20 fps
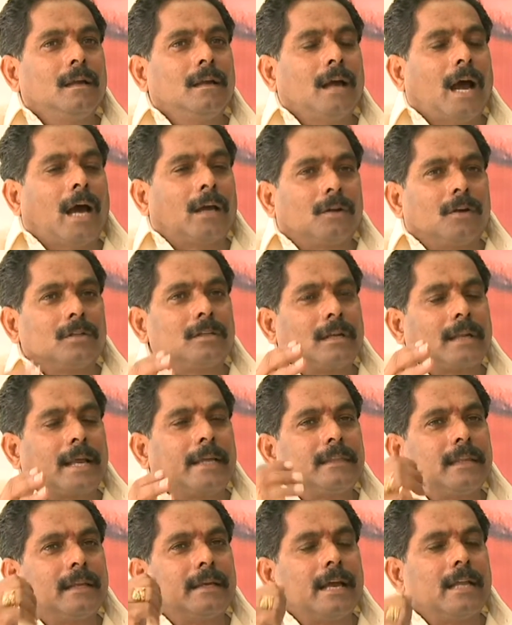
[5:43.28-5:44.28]
ఆ రోజున
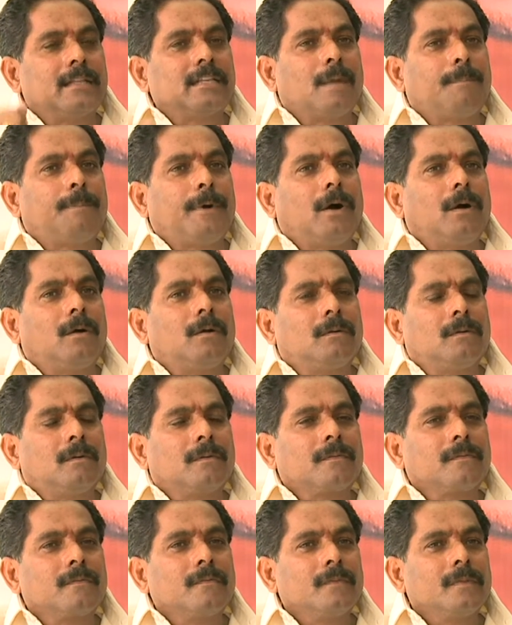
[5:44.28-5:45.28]
రైతులకు ఏం చెప్పావు
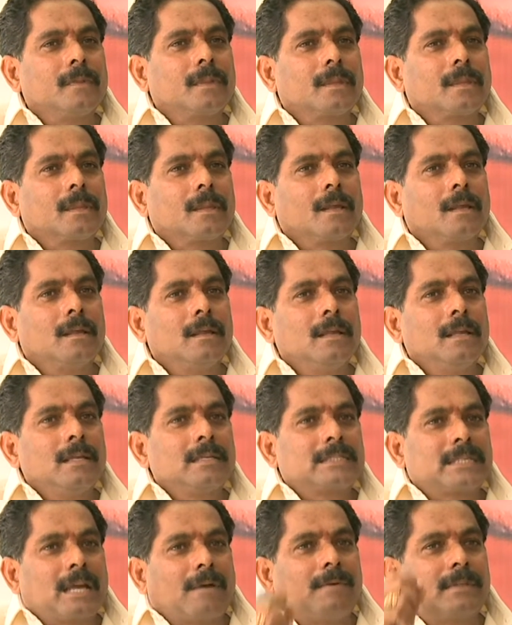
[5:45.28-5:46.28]

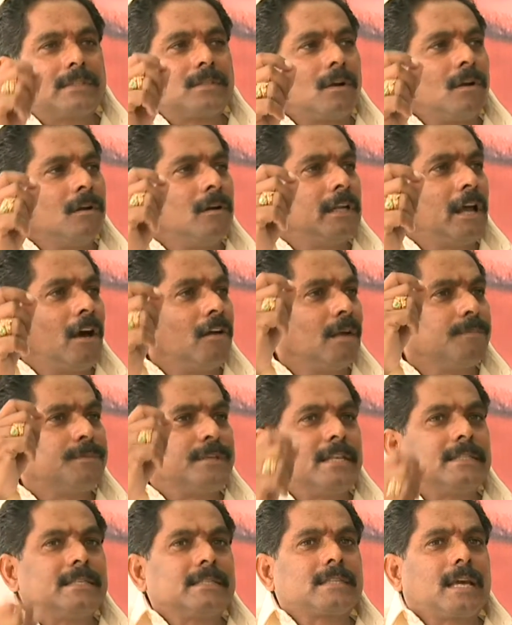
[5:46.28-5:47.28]
సంవత్సరంలో డెవలప్
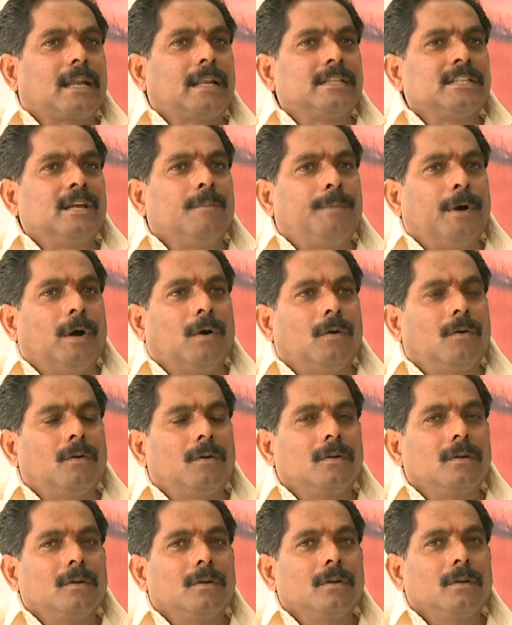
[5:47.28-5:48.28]
చేసిస్తానని చెప్పావు
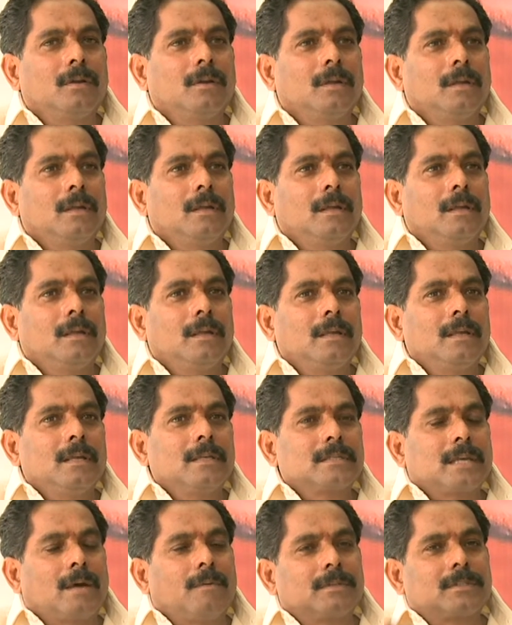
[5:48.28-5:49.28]

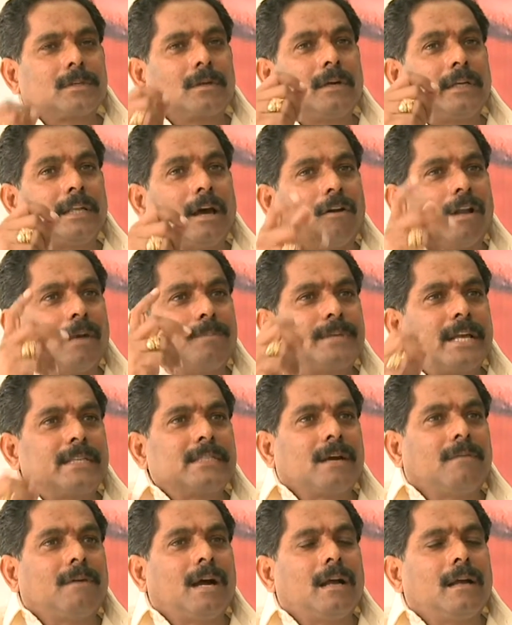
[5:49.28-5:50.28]
సంవత్సరంలో డెవలప్
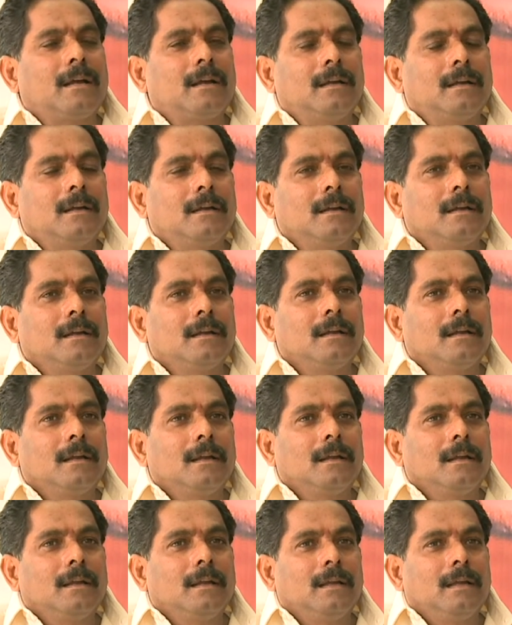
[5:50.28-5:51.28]
చేసావా
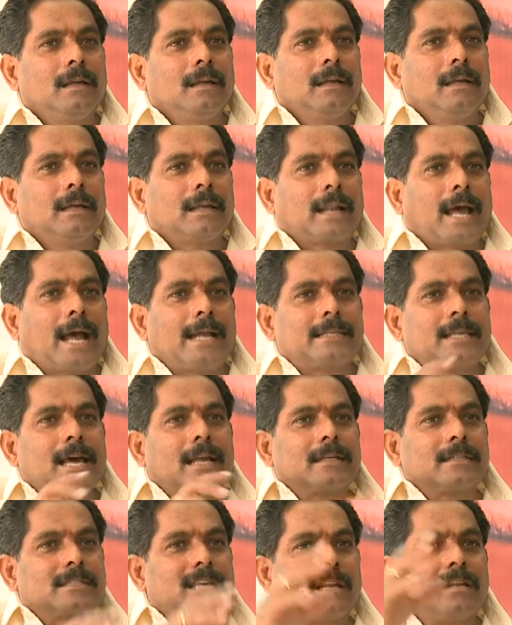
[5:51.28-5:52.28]

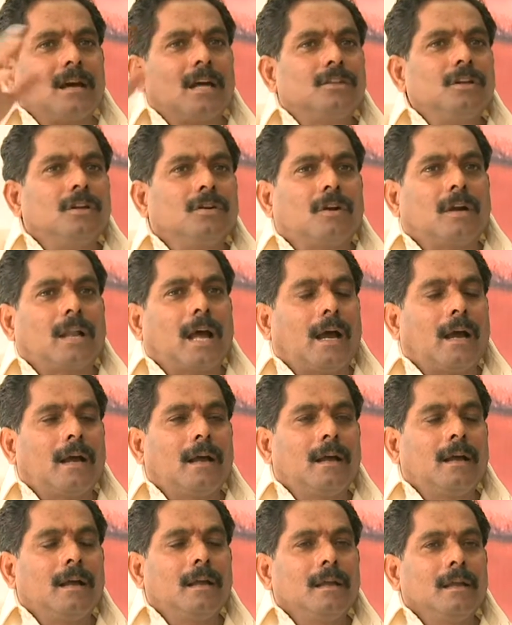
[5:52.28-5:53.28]
రాజధానికి సరిహద్దులు కూడా
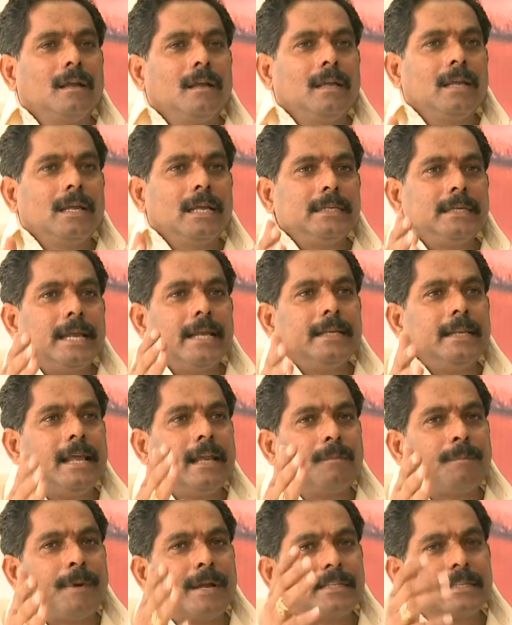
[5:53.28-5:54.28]

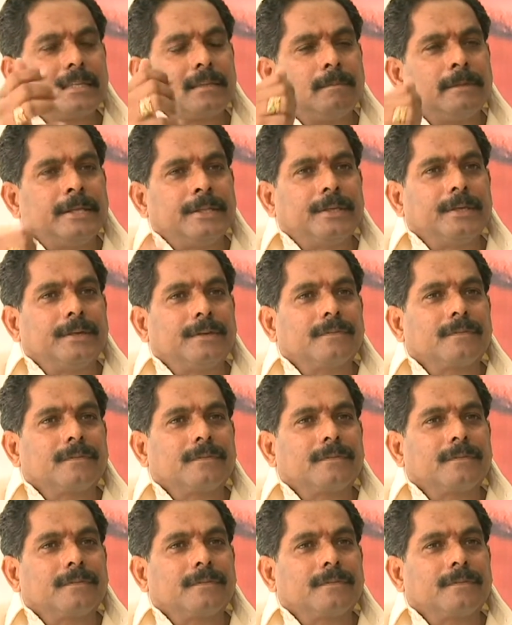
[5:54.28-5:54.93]
వేయలేని పరిస్థితి నీది